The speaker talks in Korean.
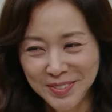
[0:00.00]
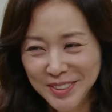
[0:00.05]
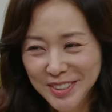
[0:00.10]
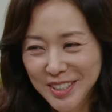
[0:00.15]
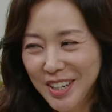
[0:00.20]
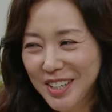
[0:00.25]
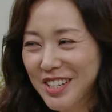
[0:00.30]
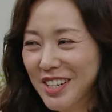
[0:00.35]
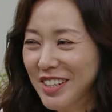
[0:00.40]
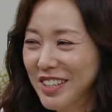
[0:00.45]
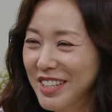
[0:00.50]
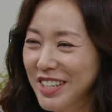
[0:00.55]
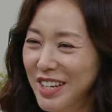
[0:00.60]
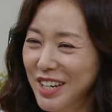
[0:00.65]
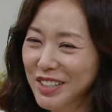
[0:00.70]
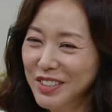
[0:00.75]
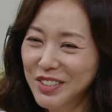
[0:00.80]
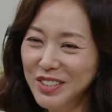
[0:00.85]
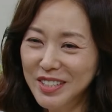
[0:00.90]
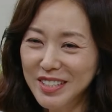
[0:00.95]
선영
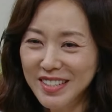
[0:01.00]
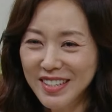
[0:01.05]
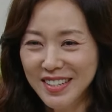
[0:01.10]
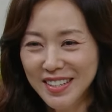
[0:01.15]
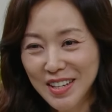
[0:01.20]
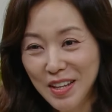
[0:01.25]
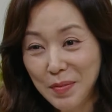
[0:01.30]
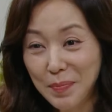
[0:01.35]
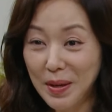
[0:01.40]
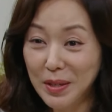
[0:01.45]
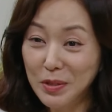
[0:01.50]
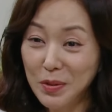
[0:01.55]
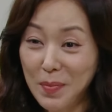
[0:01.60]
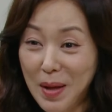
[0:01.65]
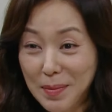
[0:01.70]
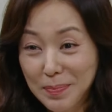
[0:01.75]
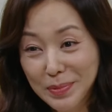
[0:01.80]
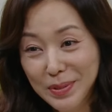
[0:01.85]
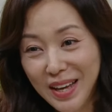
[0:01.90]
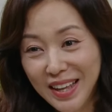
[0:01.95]
언니랑 수지 배 좀
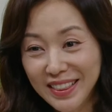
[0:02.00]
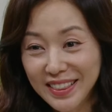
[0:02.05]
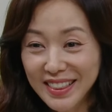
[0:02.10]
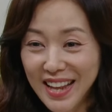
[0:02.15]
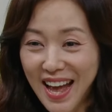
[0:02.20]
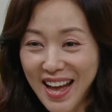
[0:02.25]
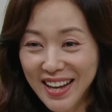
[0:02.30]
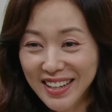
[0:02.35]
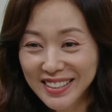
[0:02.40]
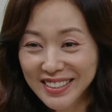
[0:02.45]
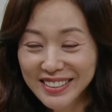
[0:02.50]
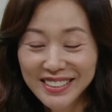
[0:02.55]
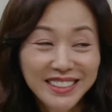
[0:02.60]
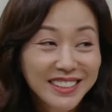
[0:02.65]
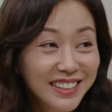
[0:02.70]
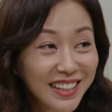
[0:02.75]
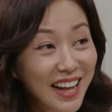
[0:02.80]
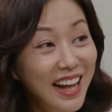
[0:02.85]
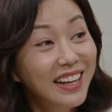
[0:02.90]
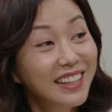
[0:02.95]
아프겠다.
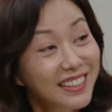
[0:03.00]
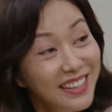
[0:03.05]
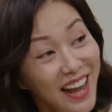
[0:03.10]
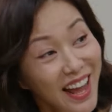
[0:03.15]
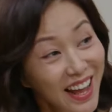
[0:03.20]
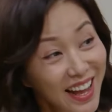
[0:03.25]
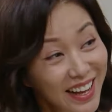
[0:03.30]
안 그래?